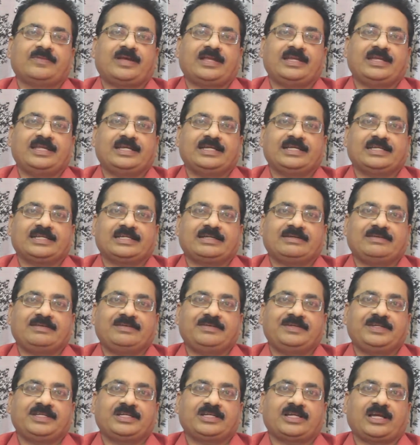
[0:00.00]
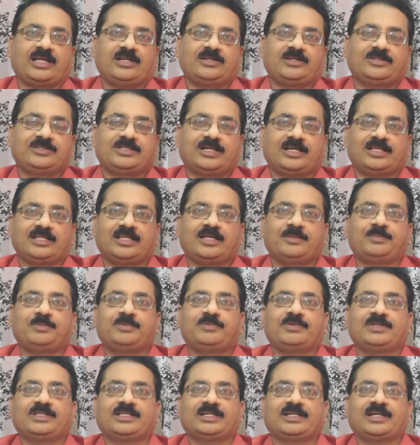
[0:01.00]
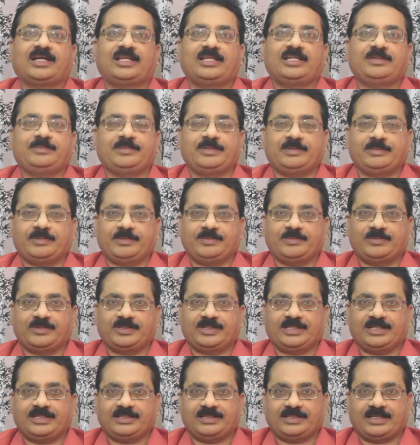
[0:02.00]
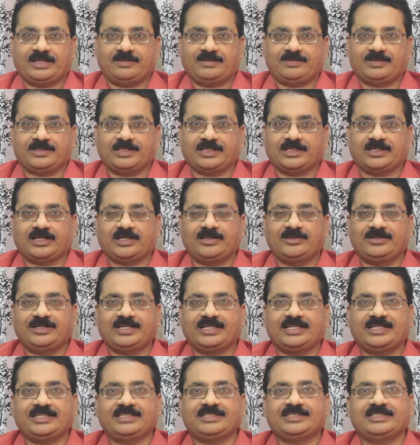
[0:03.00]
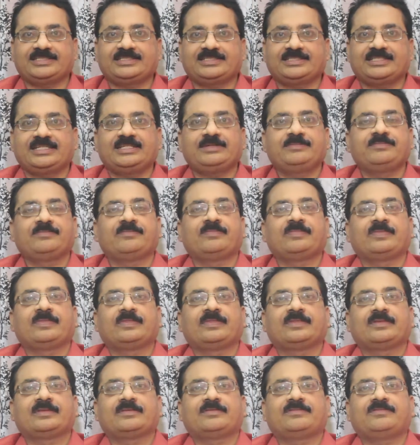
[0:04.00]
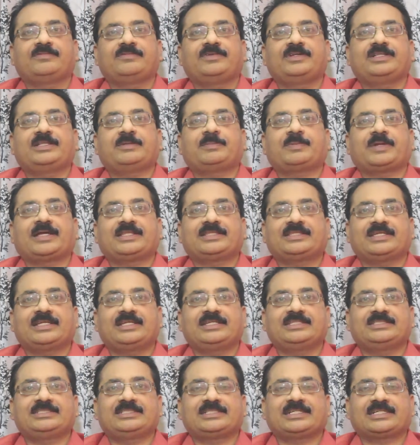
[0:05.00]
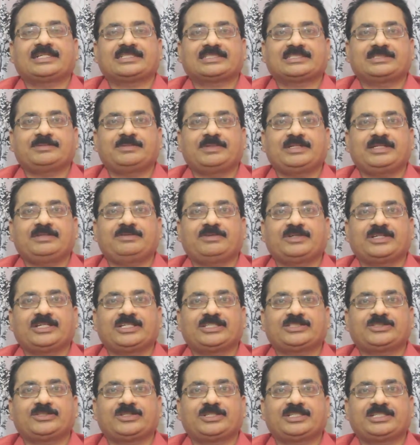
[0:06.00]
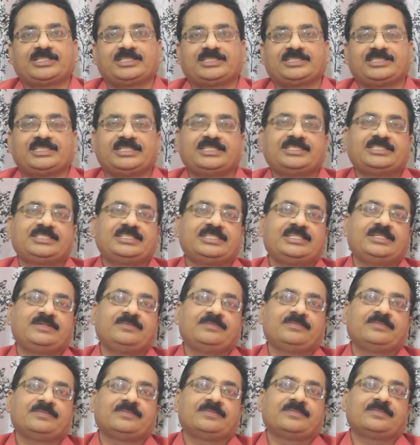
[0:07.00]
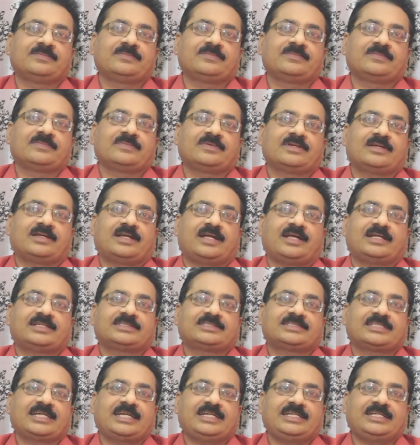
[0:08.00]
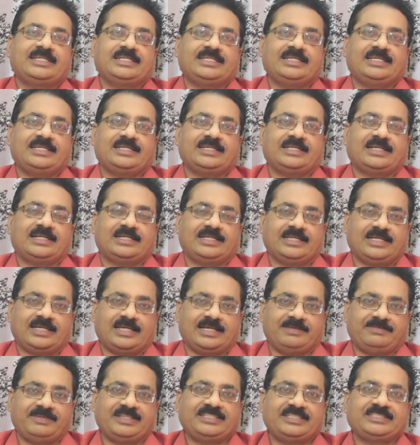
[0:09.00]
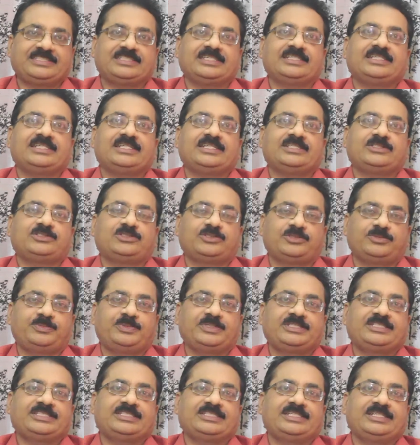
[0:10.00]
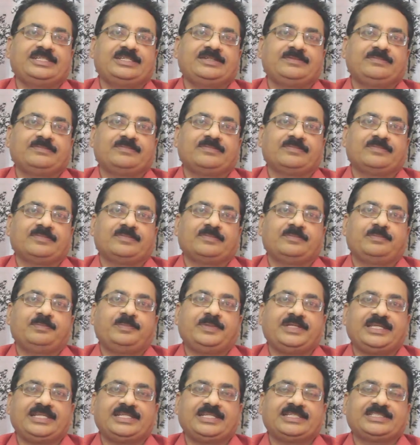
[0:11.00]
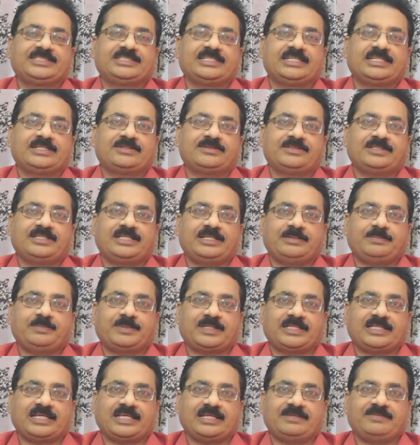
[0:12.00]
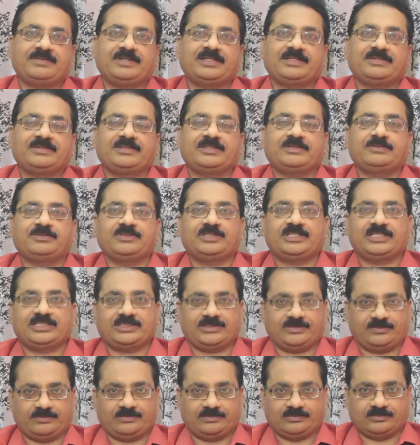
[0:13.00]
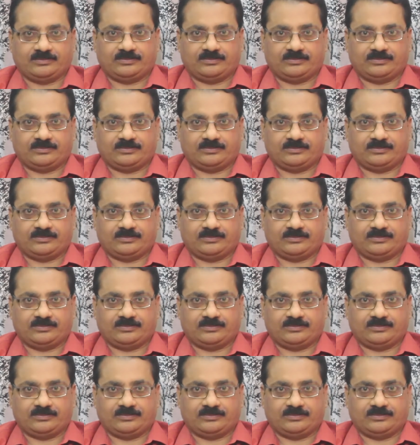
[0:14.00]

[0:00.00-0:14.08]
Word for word: అనేక రకాలంటే కాళ్ళు దాదాపు వంద కాళ్ళు మినిమం ఉంటాయి ఆ వంద కాళ్ళు అరేంజ్ చేసి వివిధ ప్రాంతాల నుంచి కస్టమర్ని ఒకే చోటకి చేర్చి ఆ సైట్ని అంటే ఆ వెంచర్ని చూపించి బిజినెస్ చేయటం దీని ప్రధానమైనటువంటి ఉద్దేశం